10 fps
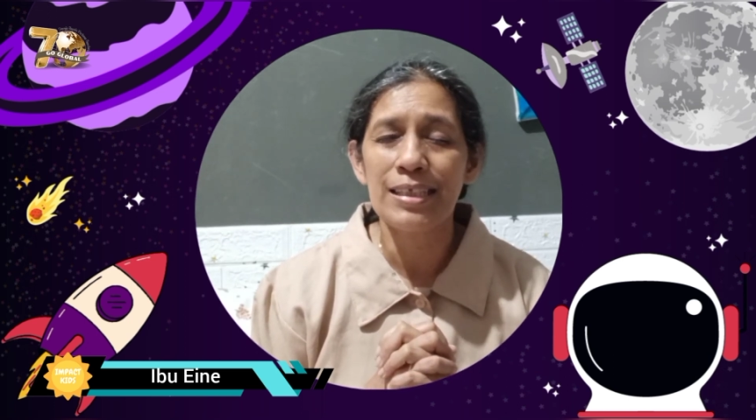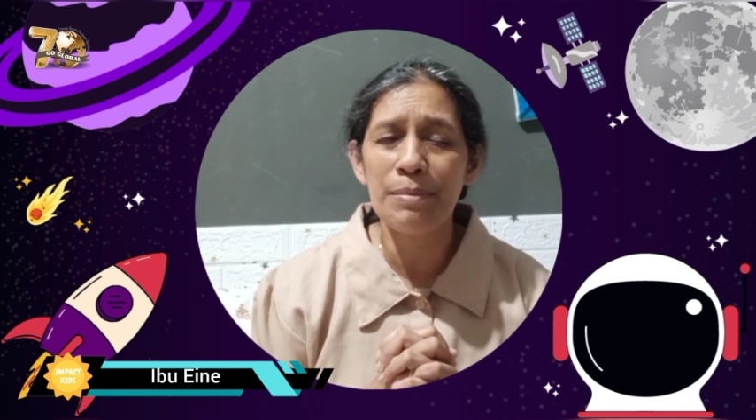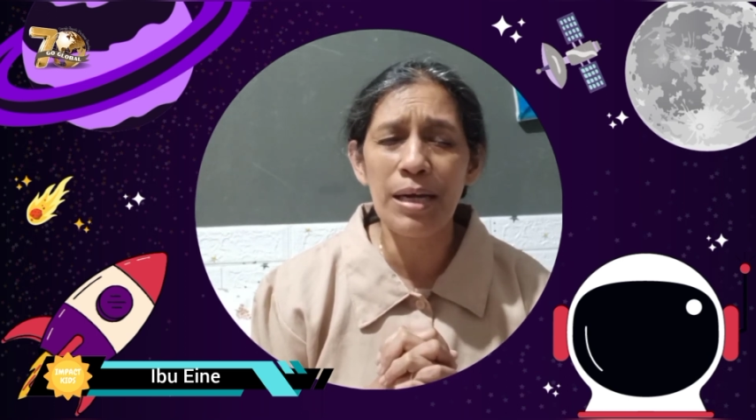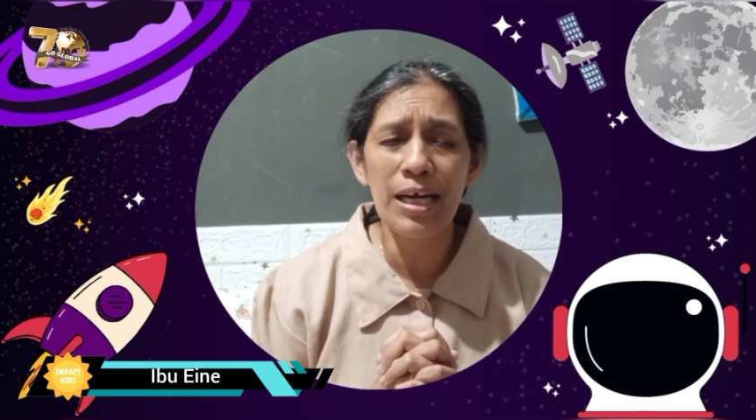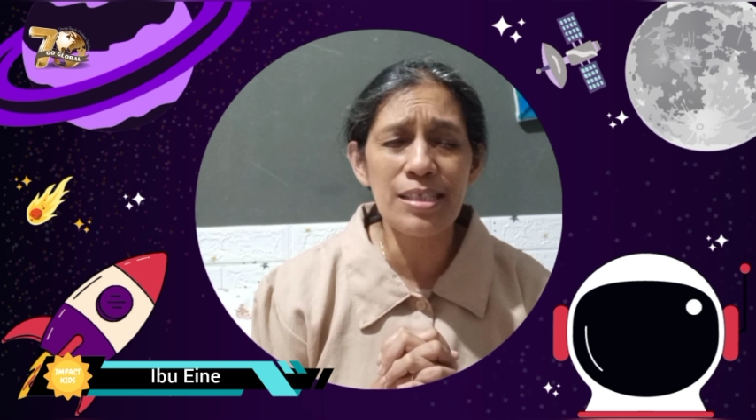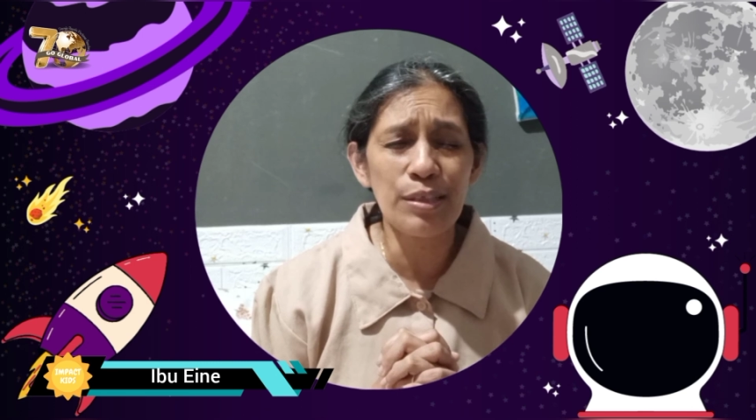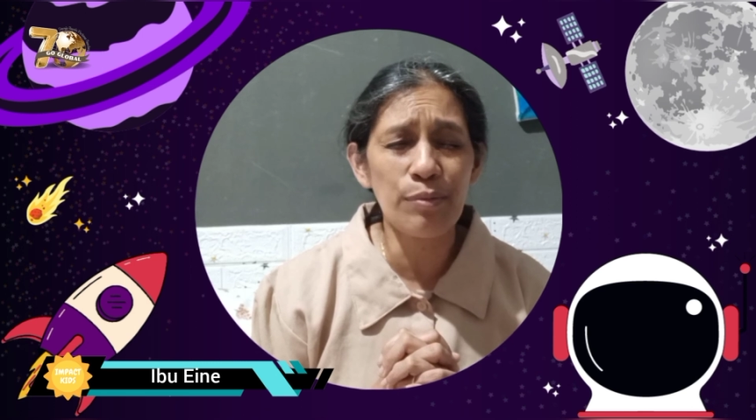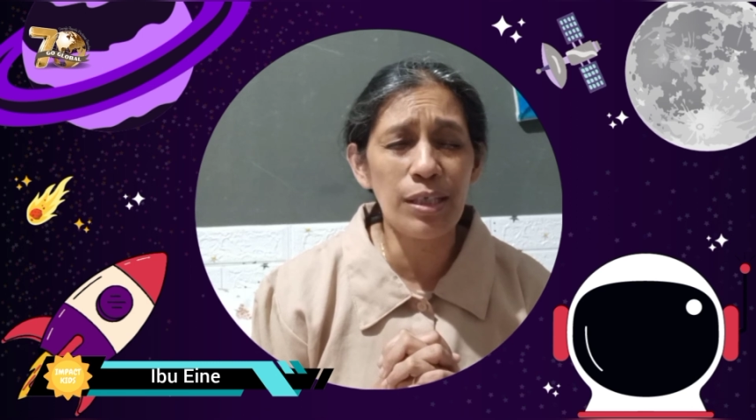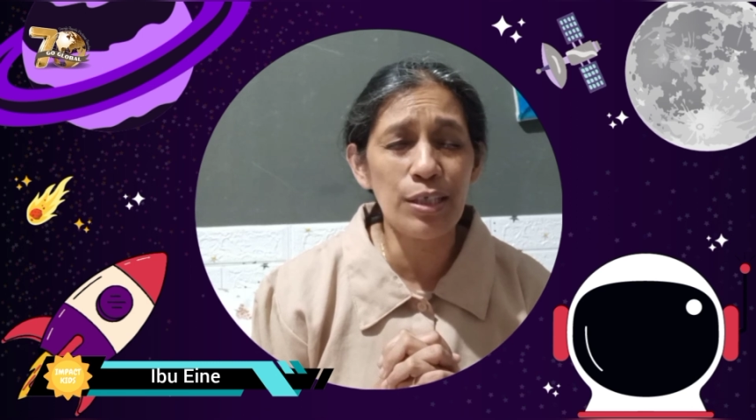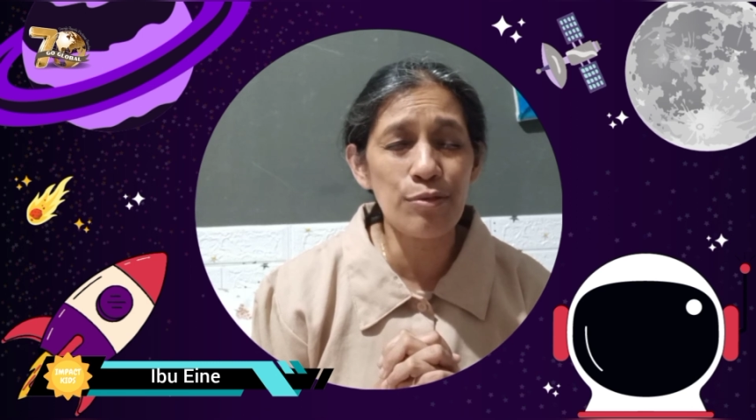Terima kasih
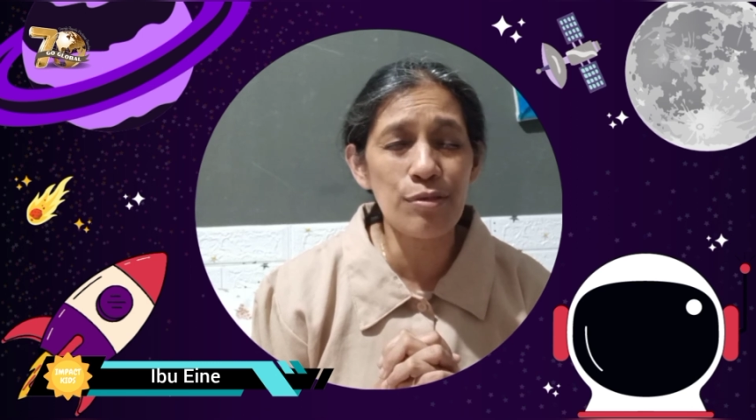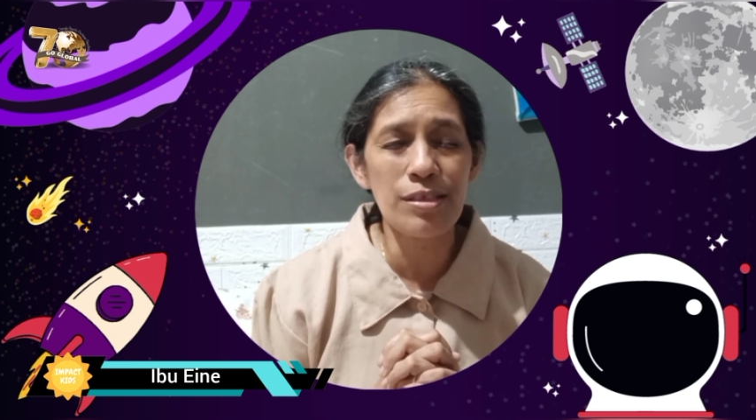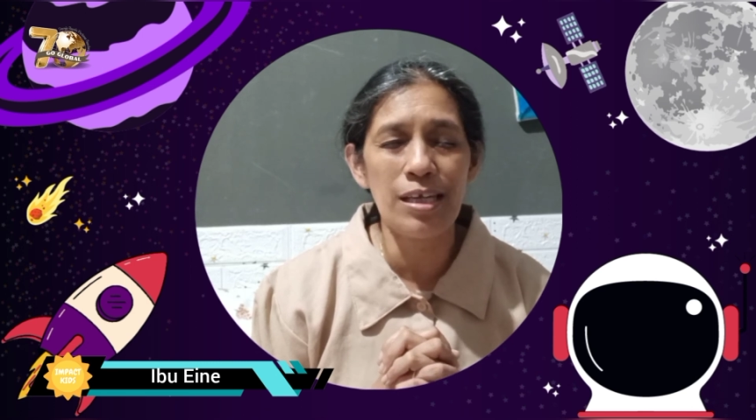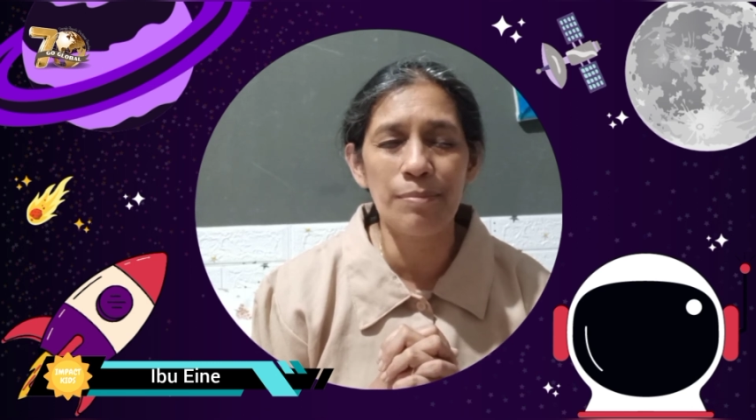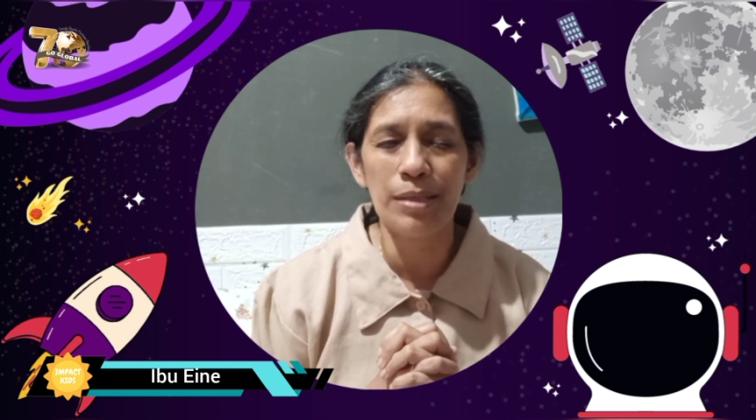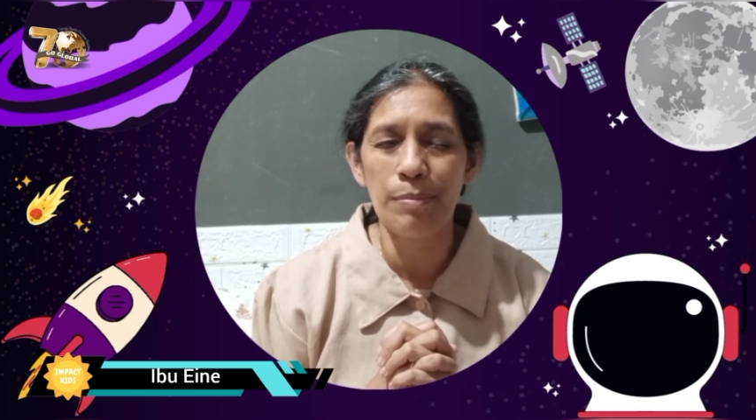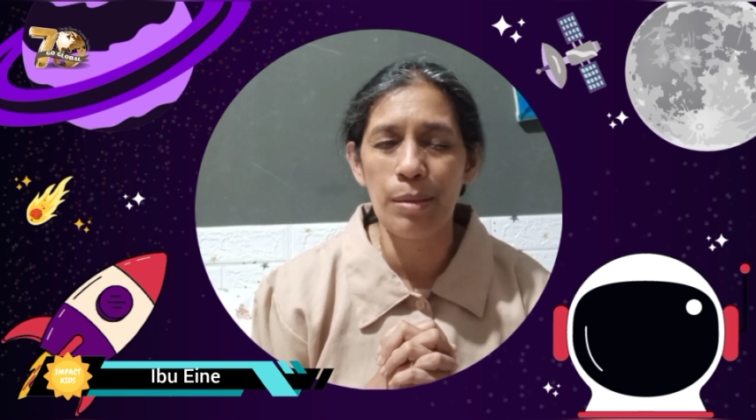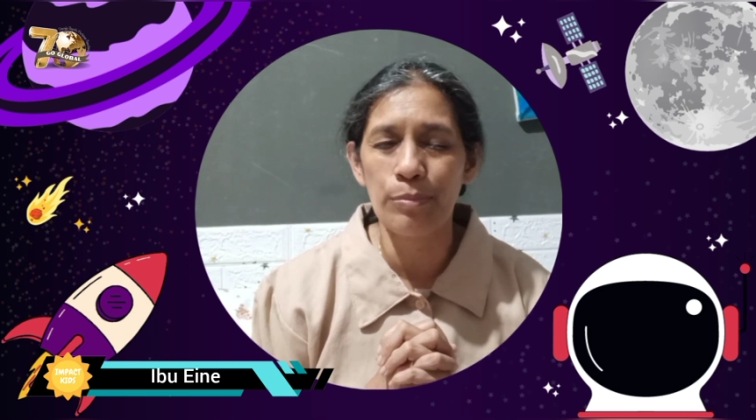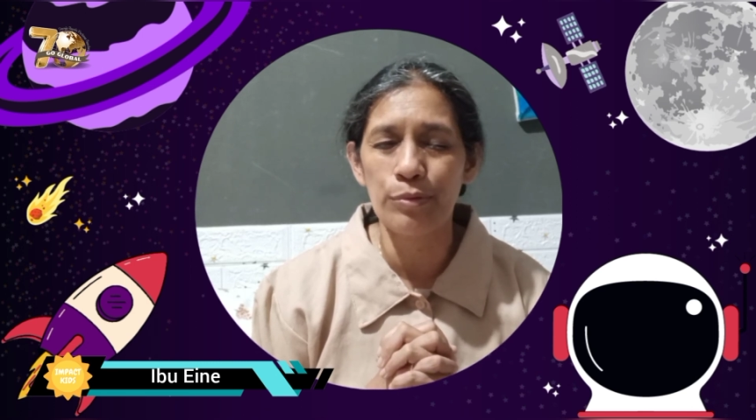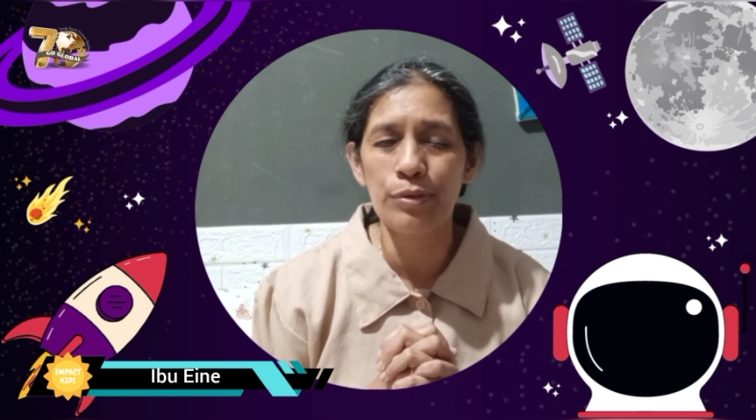Tuhan Yesus, dalam
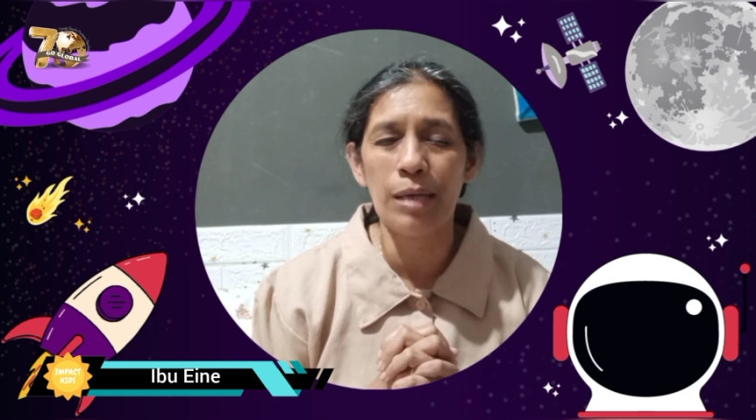namamu